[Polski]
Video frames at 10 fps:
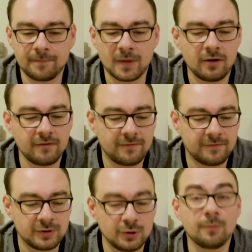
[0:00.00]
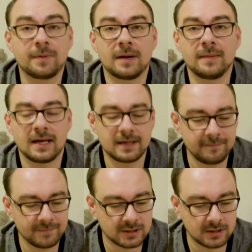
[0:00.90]
No i w dniu premiery,
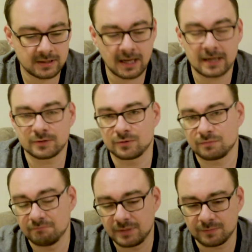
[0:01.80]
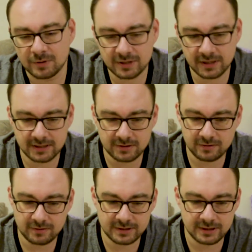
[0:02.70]
czyli teraz już być może jest to
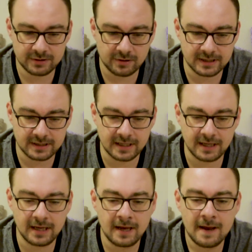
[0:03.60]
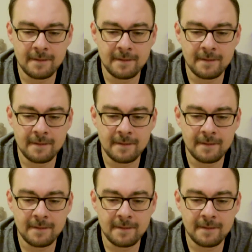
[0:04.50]
gdzieś trochę taniej,